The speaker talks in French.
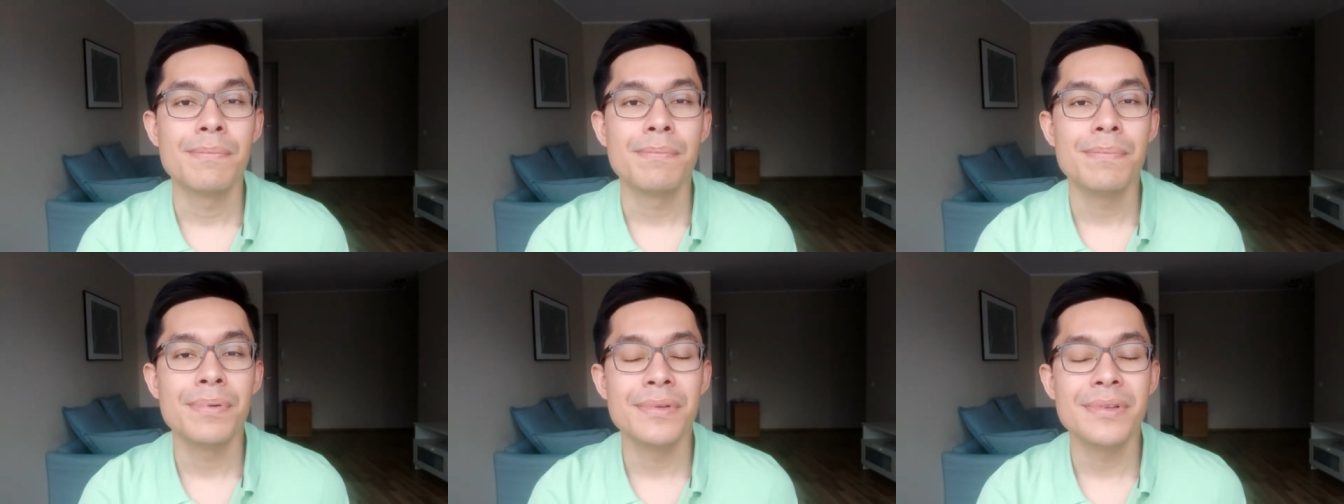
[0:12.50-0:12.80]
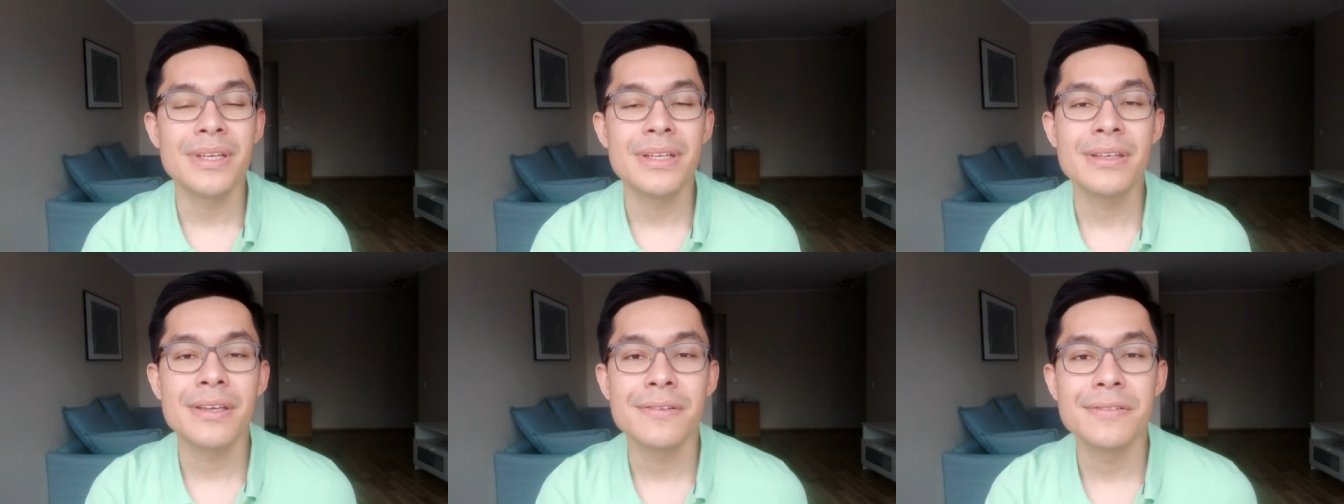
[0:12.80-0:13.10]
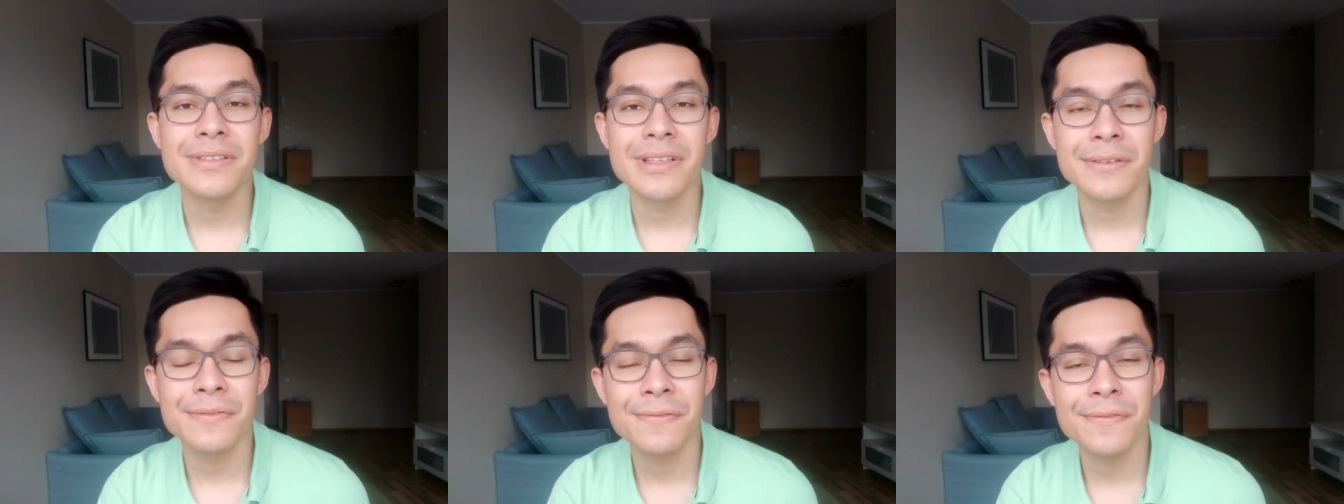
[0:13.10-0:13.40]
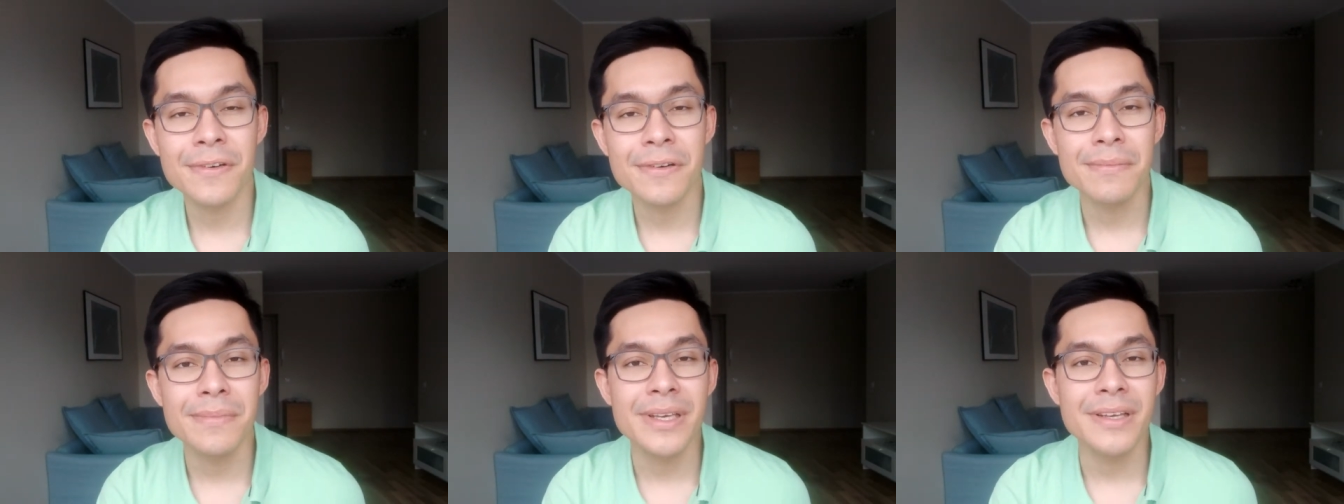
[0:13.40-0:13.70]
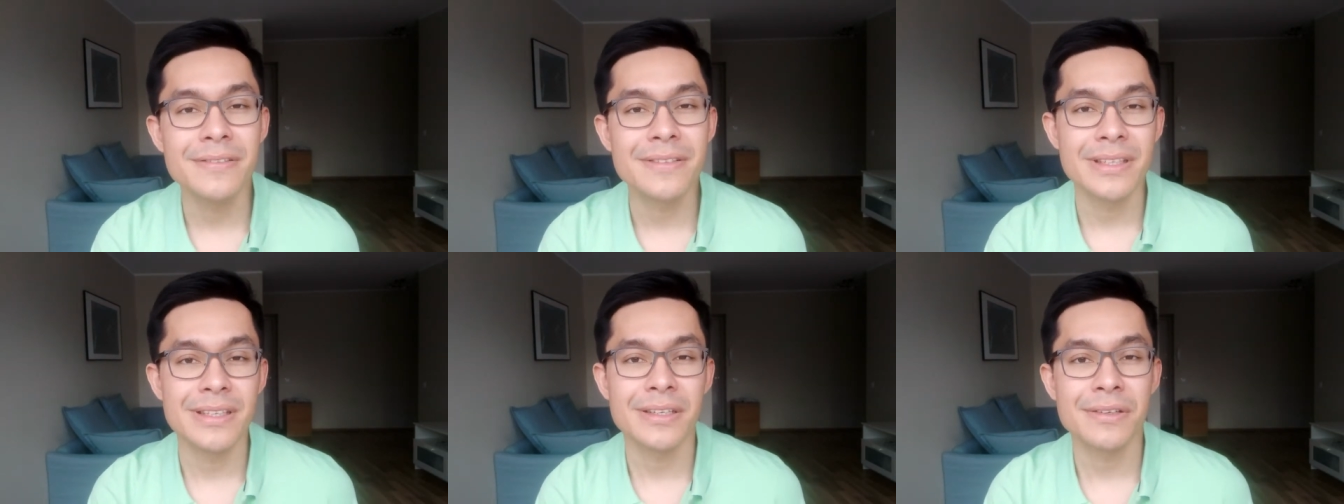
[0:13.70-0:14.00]
Peut-être que vous êtes
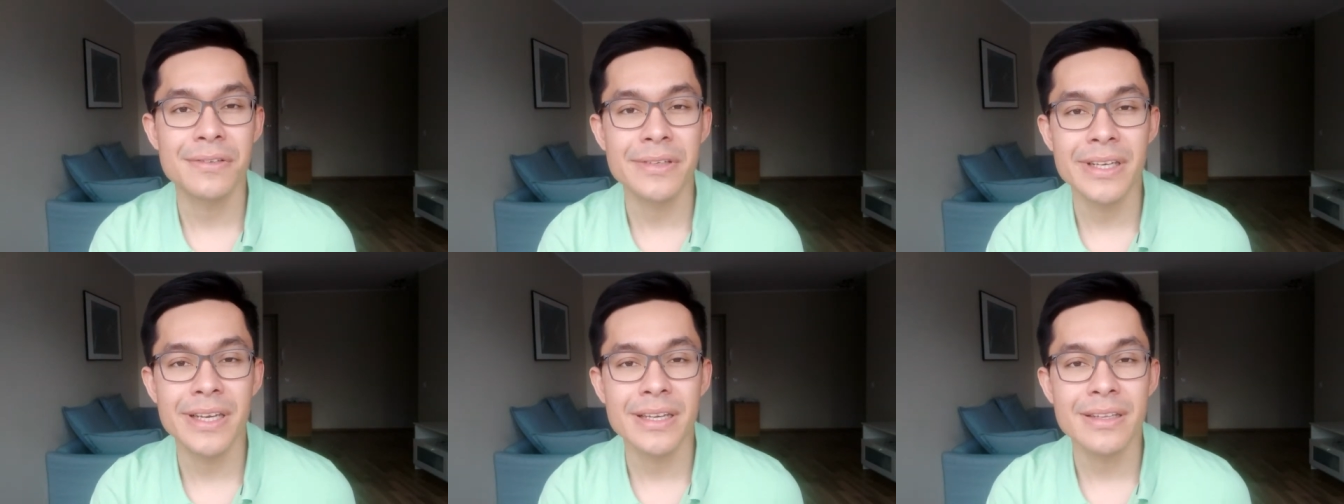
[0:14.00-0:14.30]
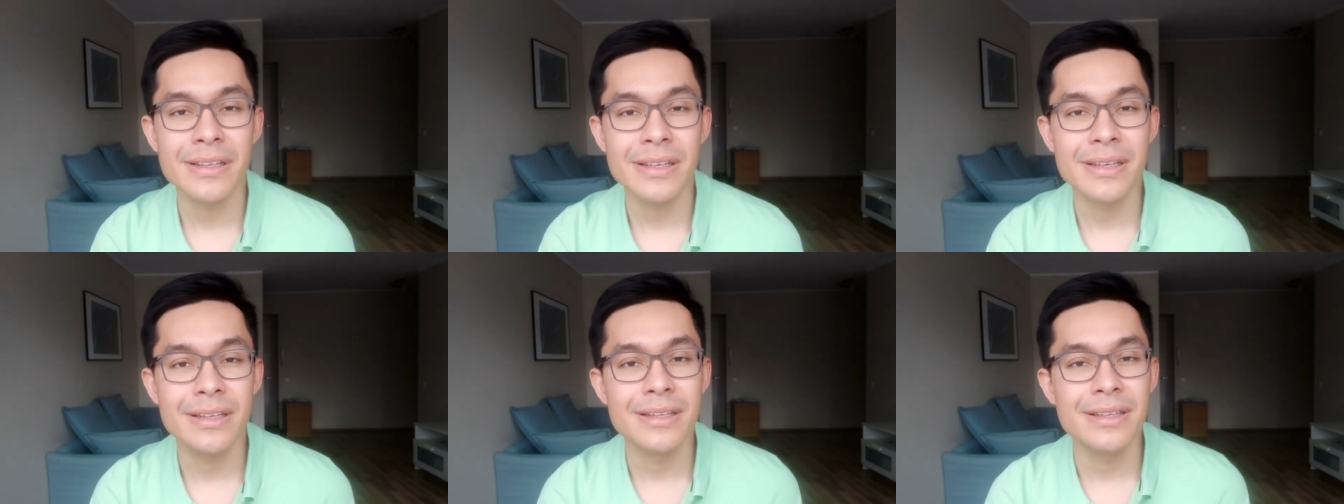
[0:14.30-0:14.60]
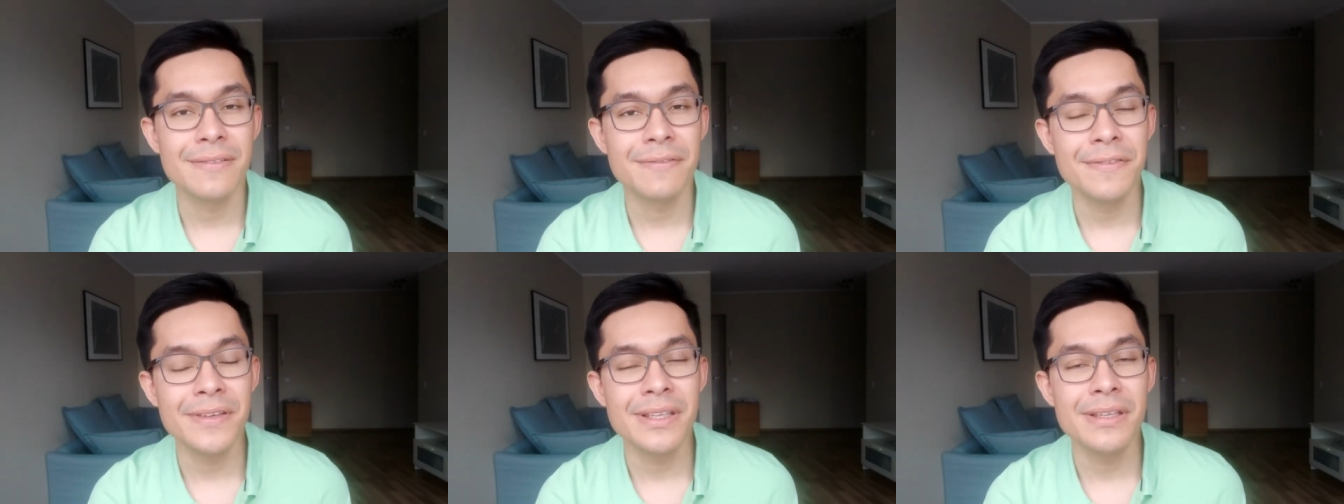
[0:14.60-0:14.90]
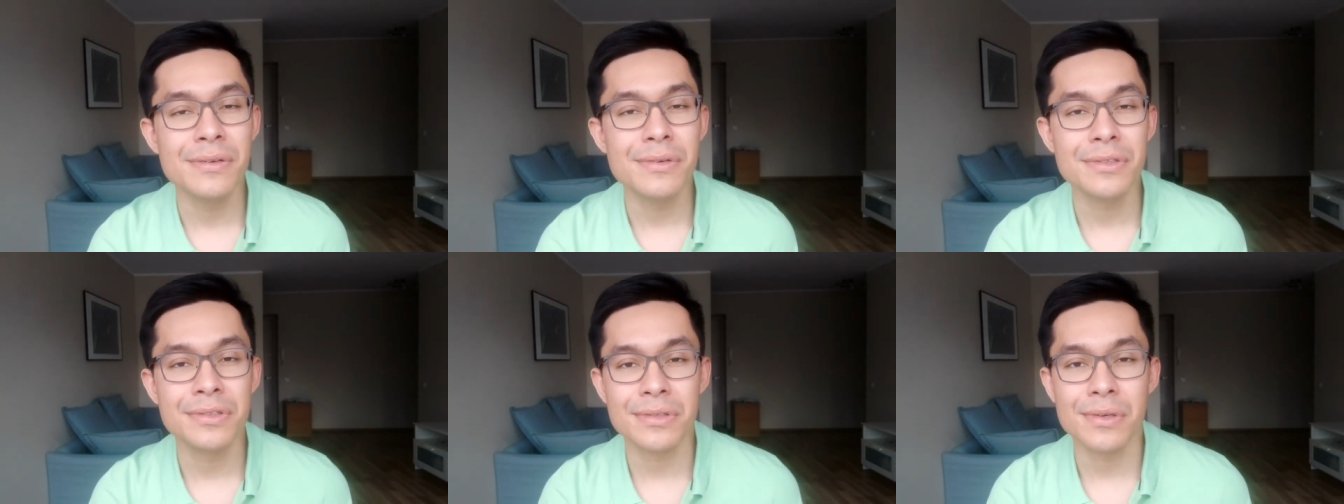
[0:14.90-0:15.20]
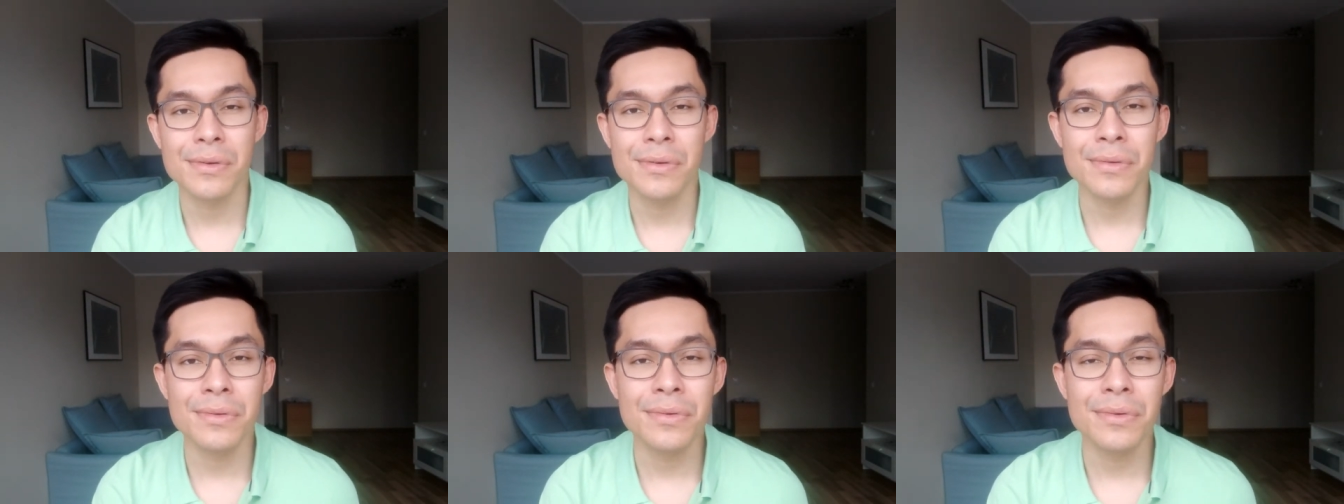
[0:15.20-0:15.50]
formé, vous avez regardé des vidéos
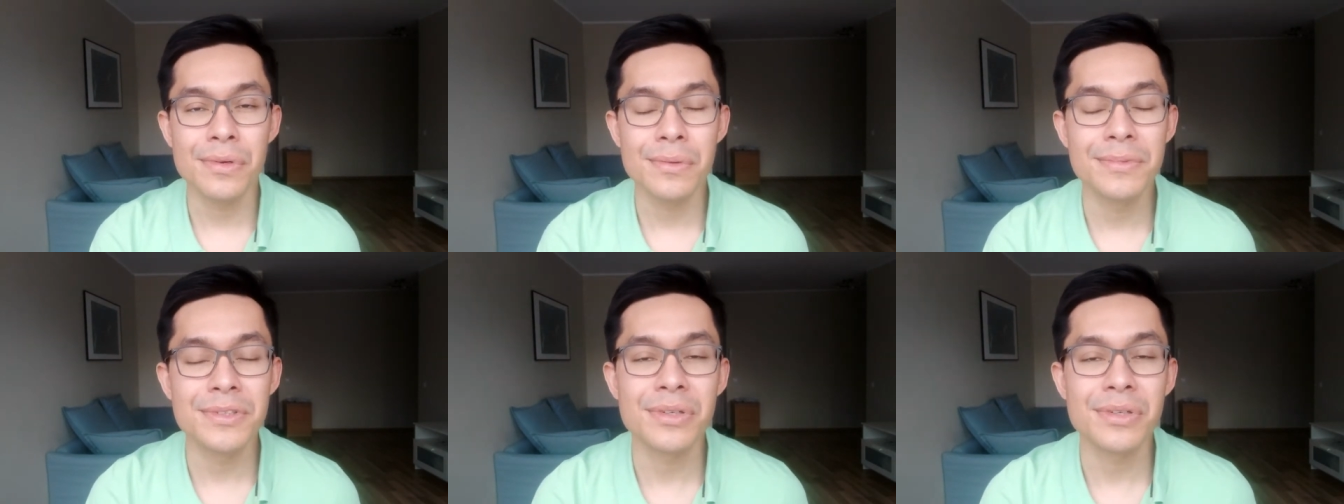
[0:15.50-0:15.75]
sur YouTube,